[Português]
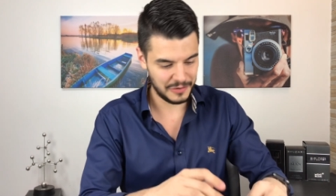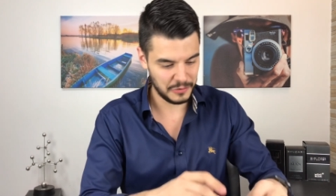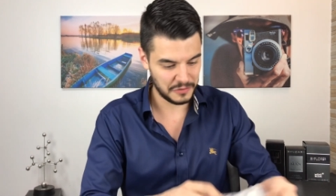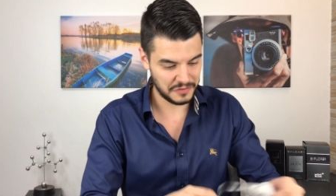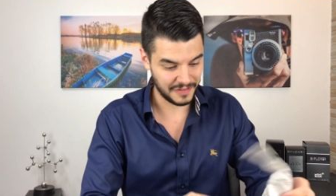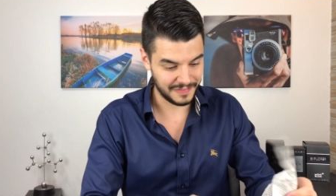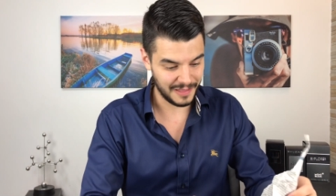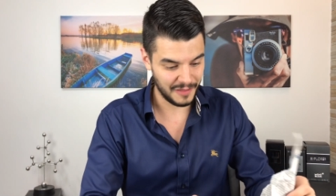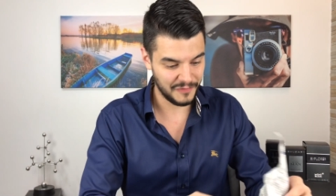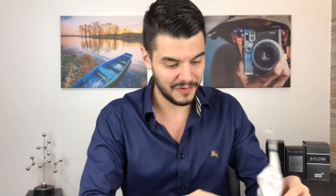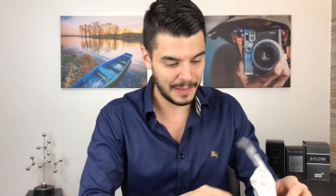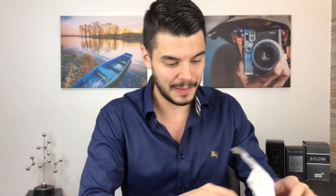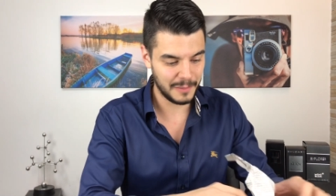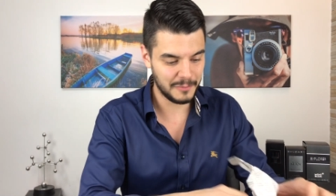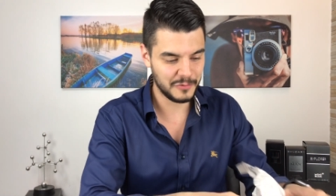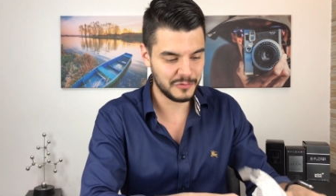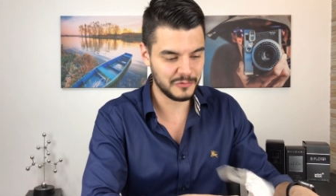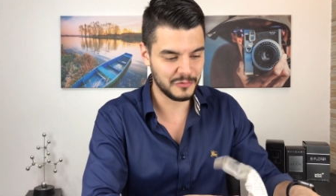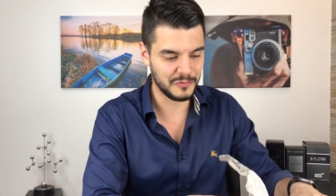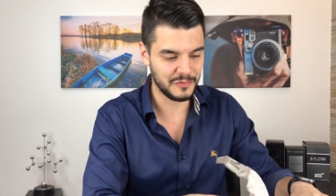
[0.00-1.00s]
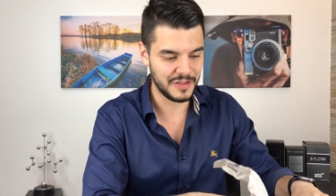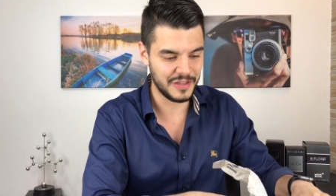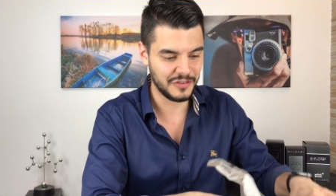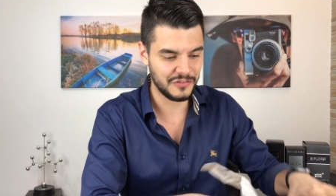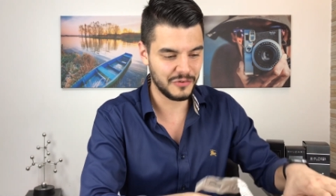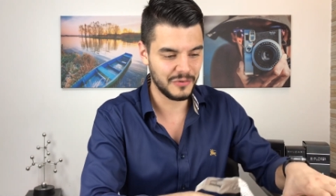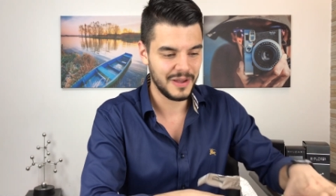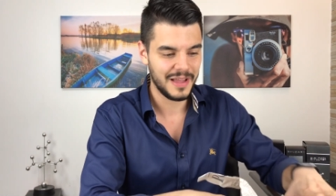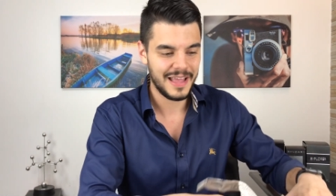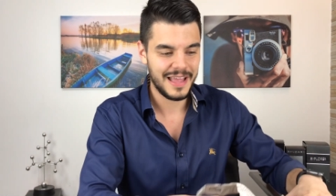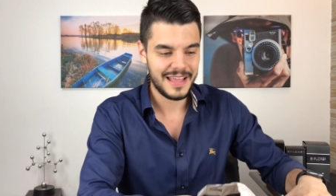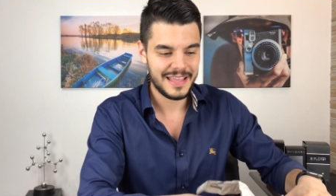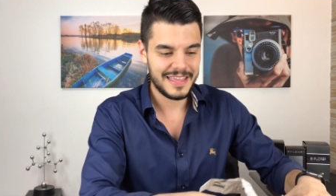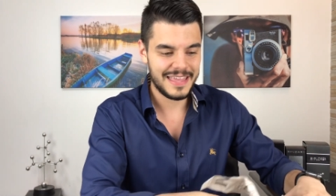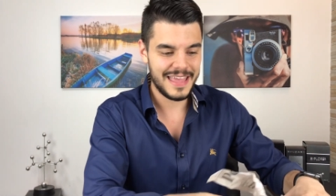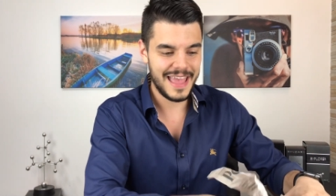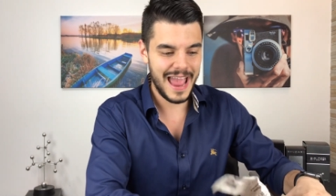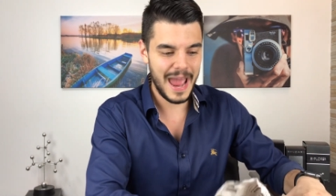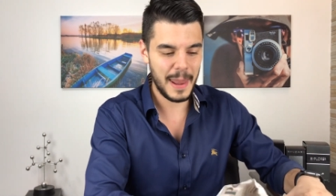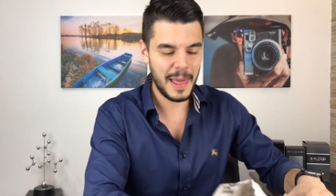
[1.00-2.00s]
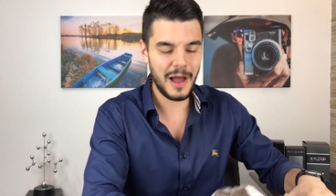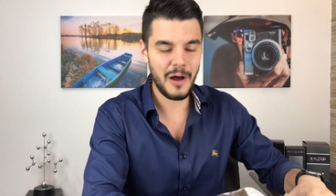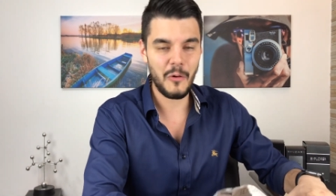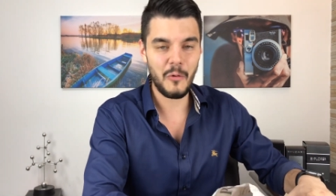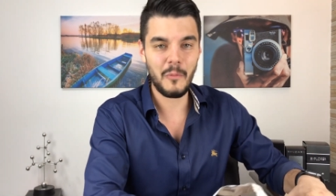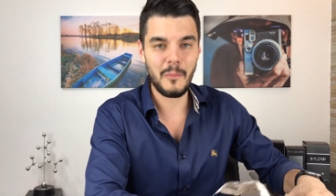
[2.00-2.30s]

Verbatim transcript: que nós até falamos no vídeo, que era